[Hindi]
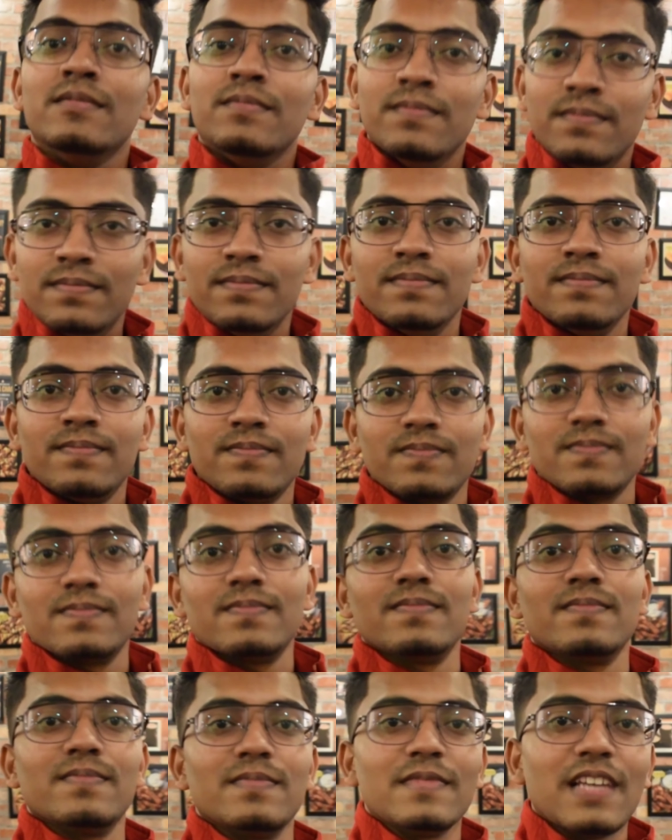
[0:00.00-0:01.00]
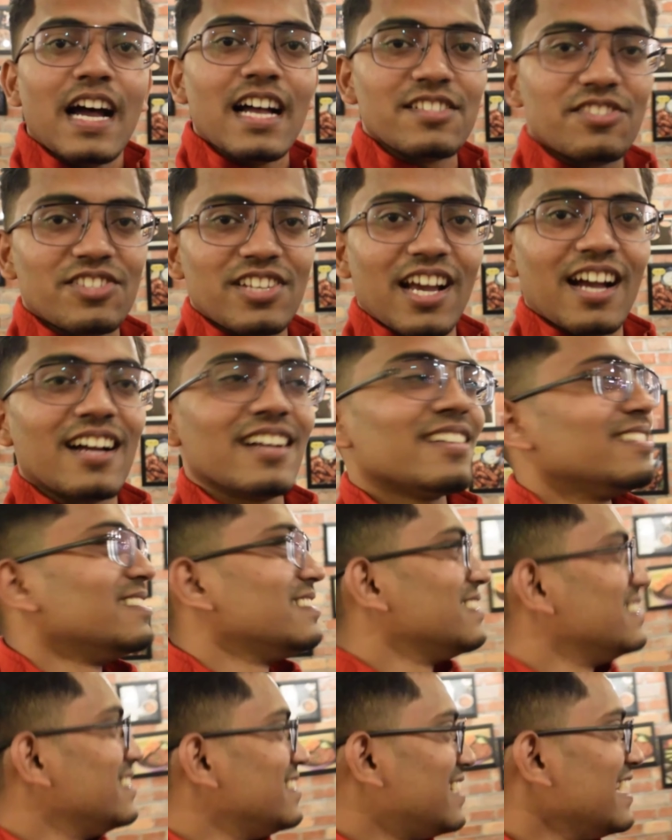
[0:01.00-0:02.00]
हम्म अच्छा
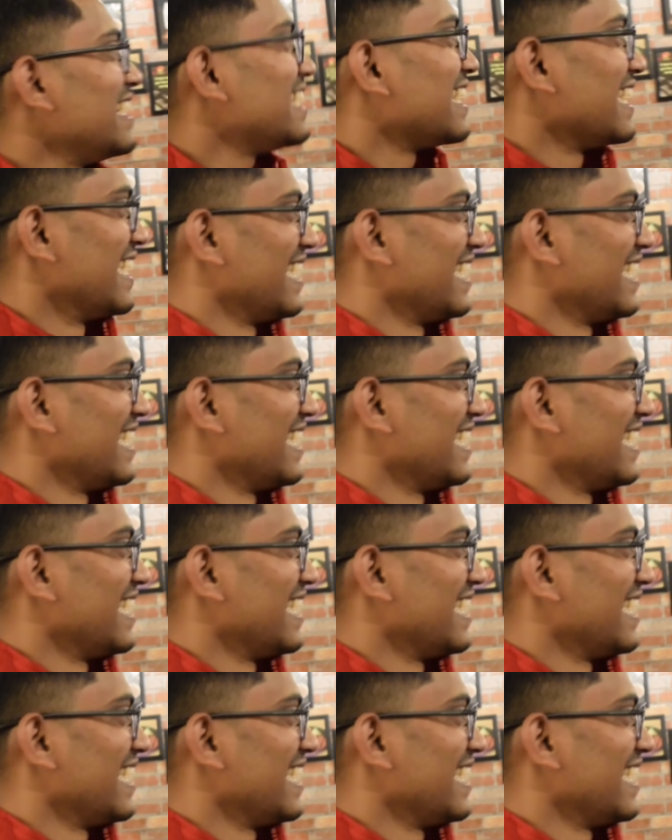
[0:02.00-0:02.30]
ठीक है